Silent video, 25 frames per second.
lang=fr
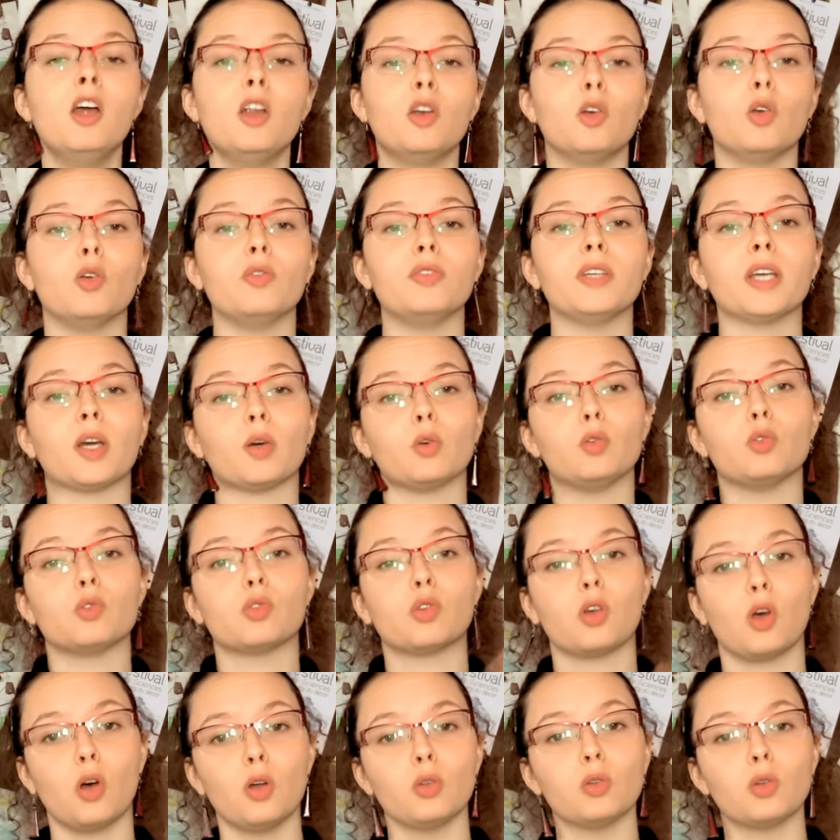Le virus
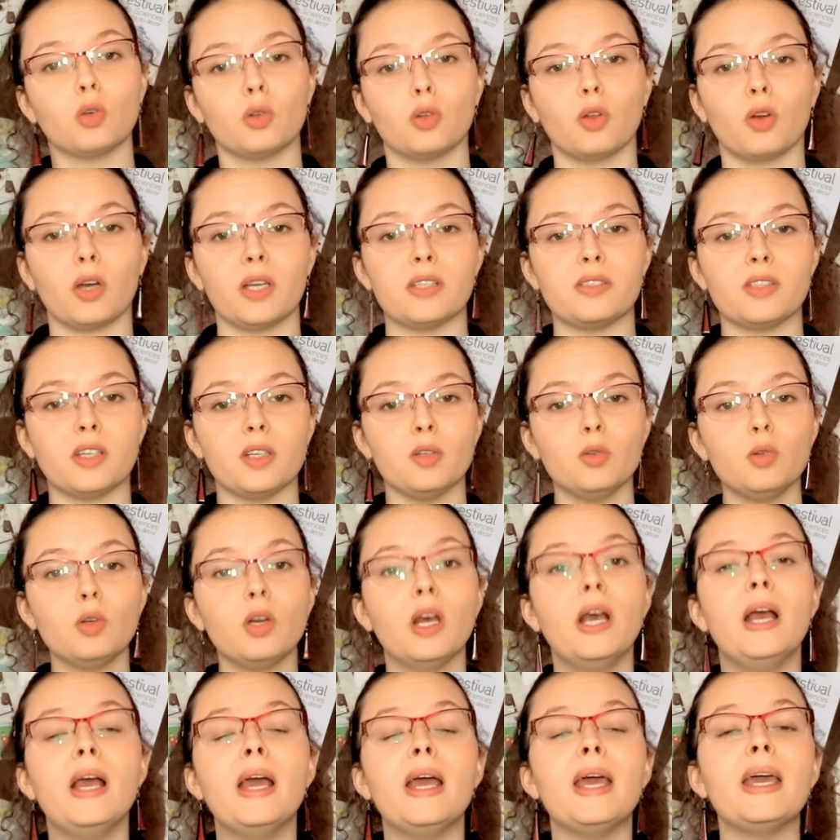rentre dans la cellule
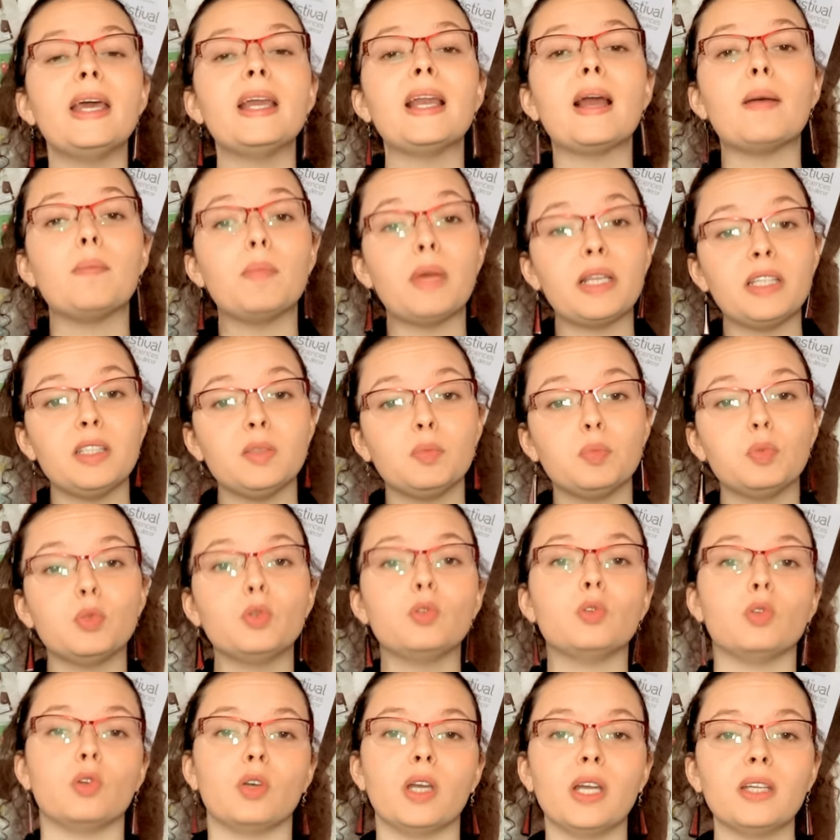et la
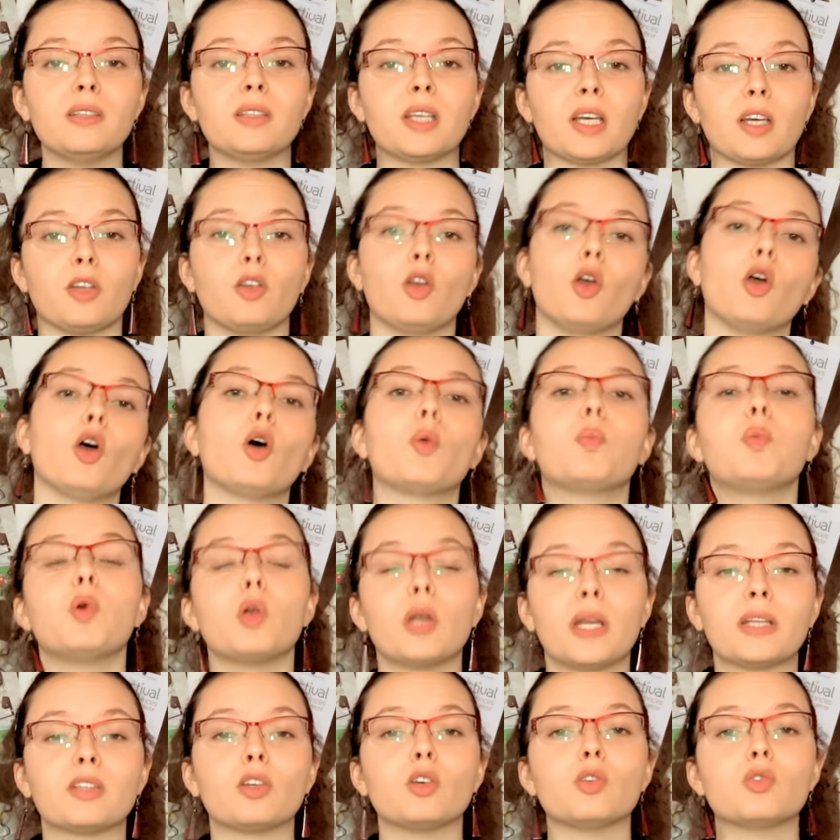manipule de l'intérieur pour
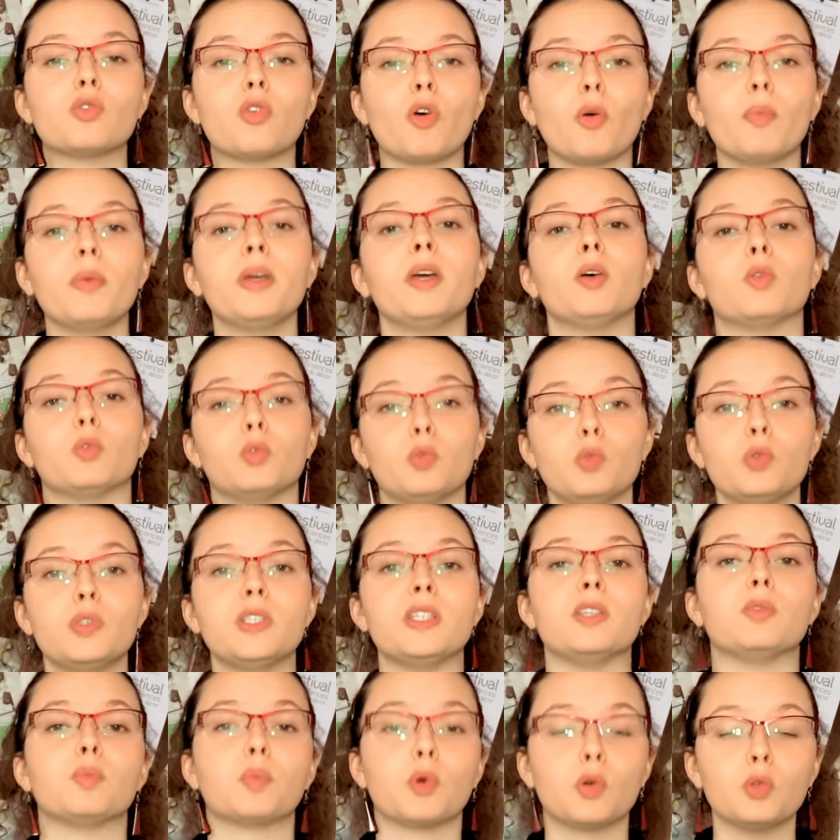la transformer en
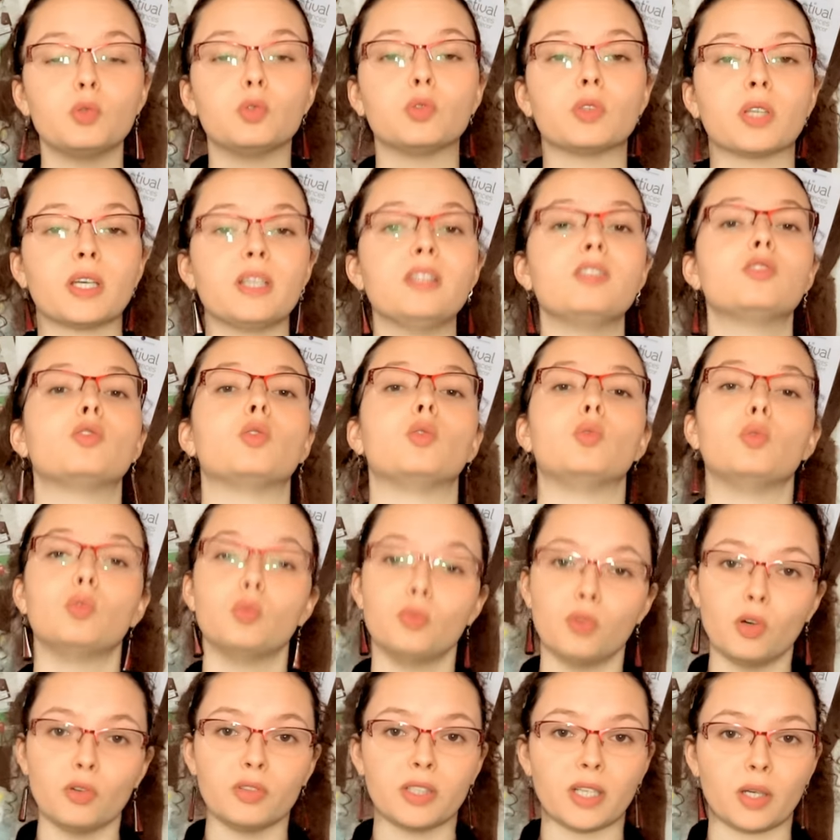usine productrice de
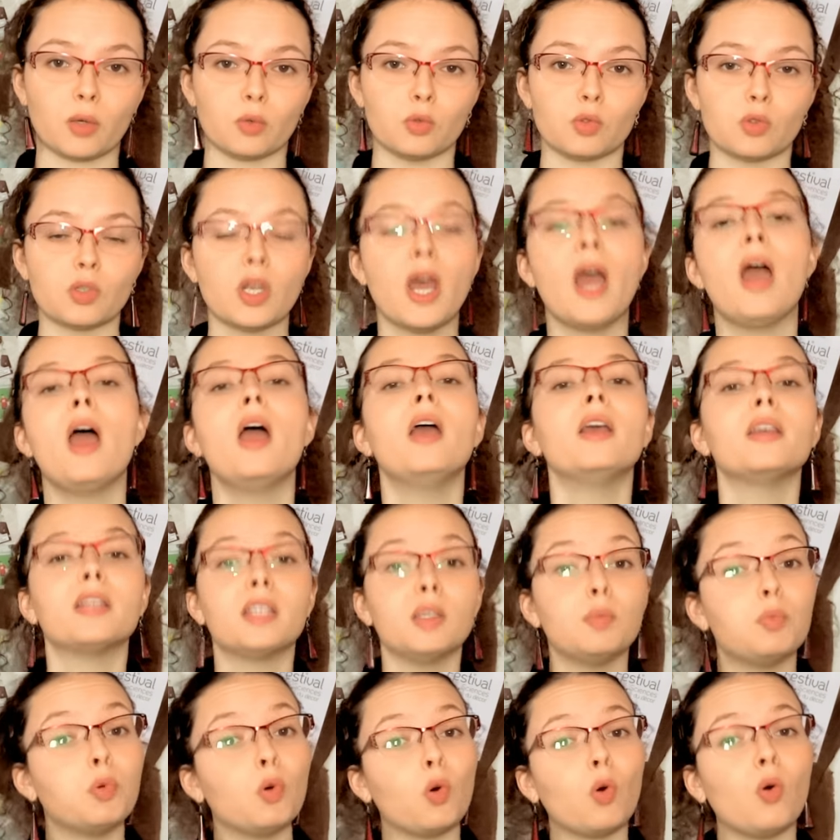nouveaux virus,
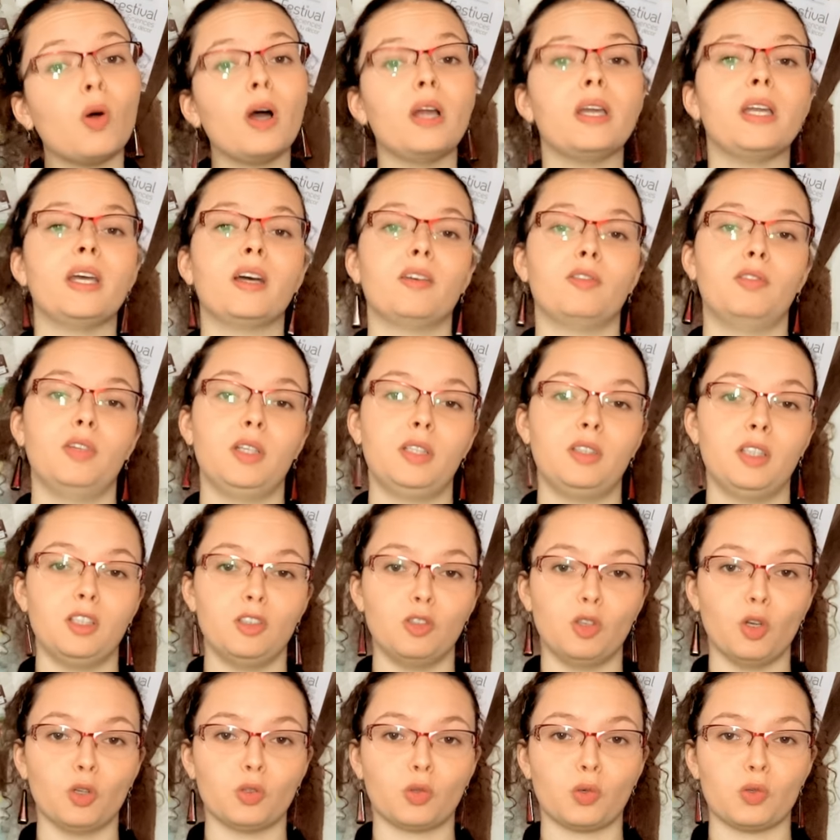qui pourront aller infecter
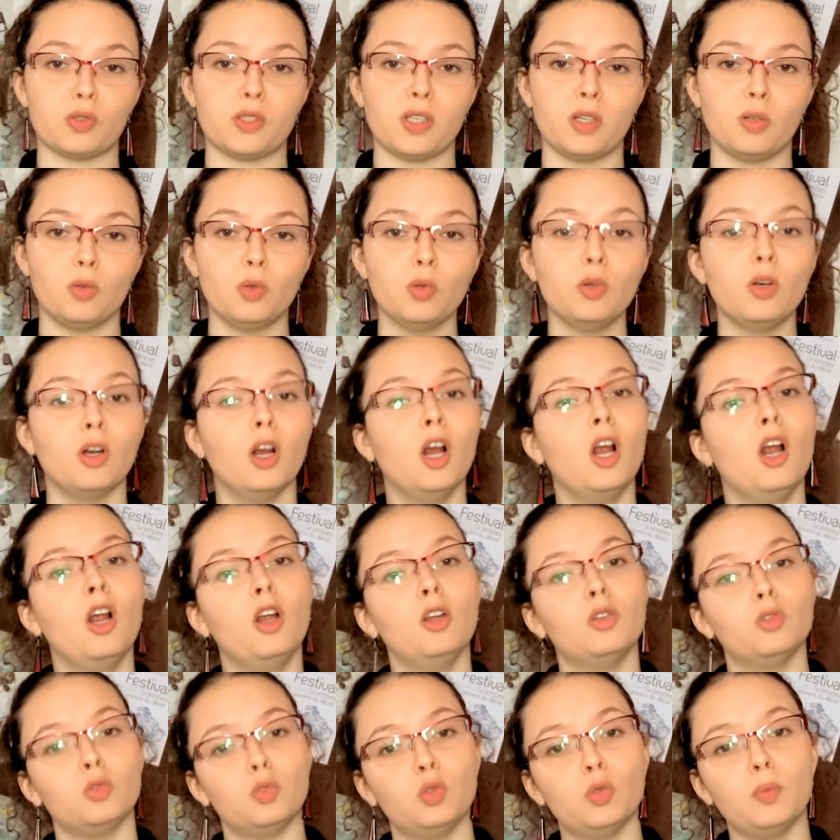d'autres cellules,
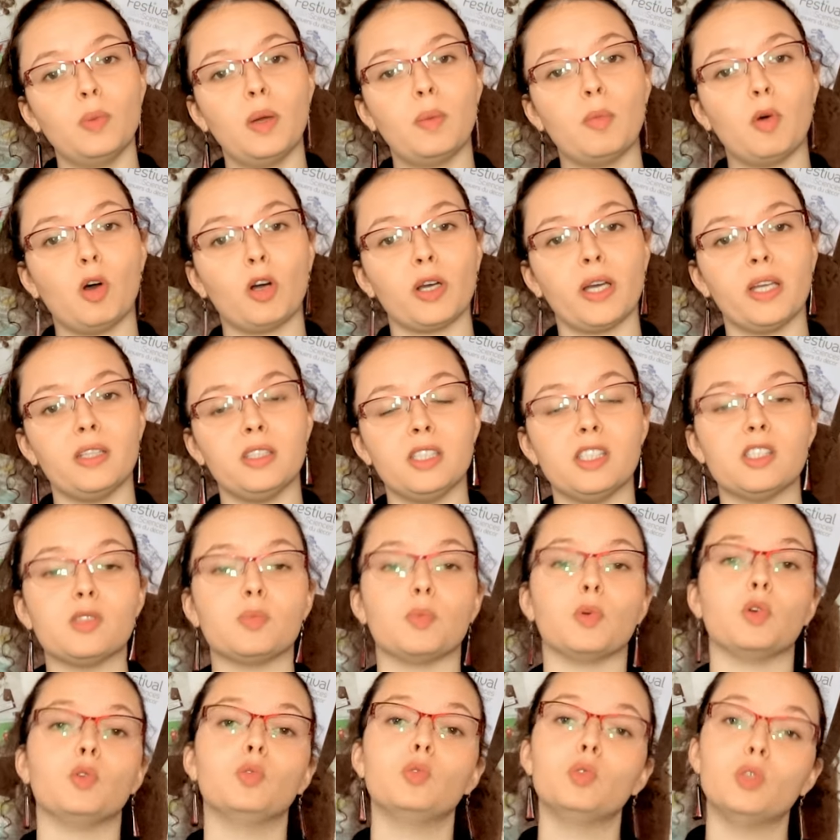du même
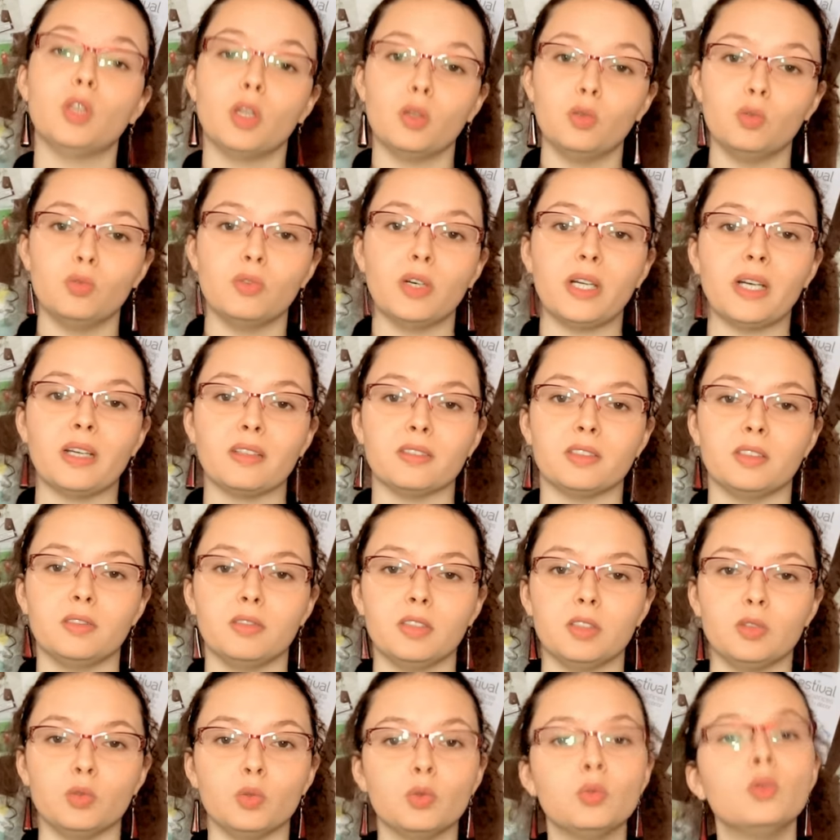organisme ou d'un nouvel
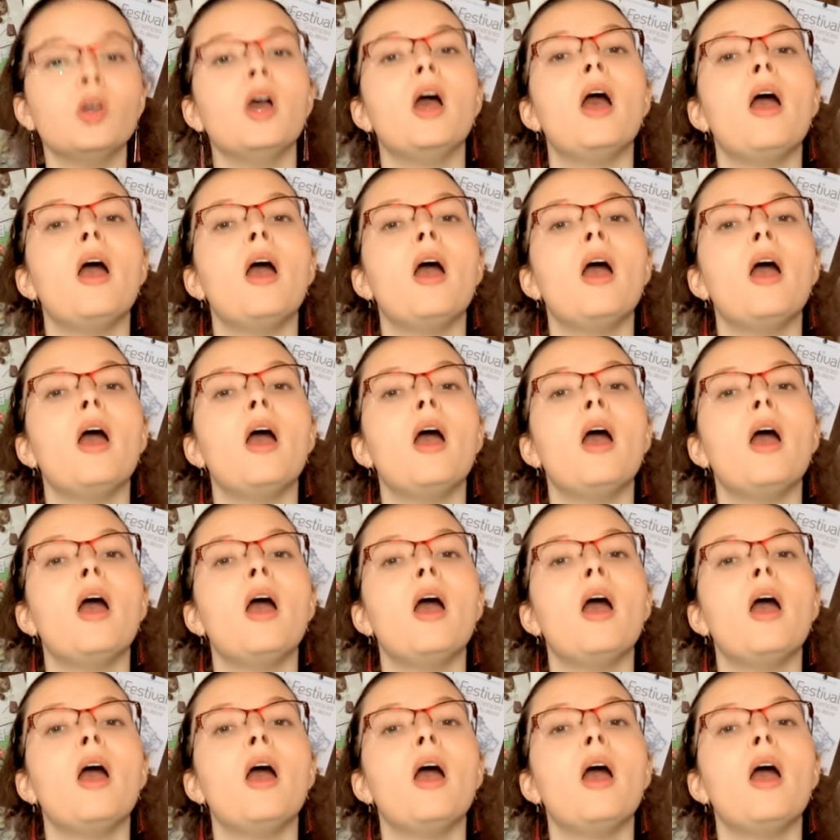individu,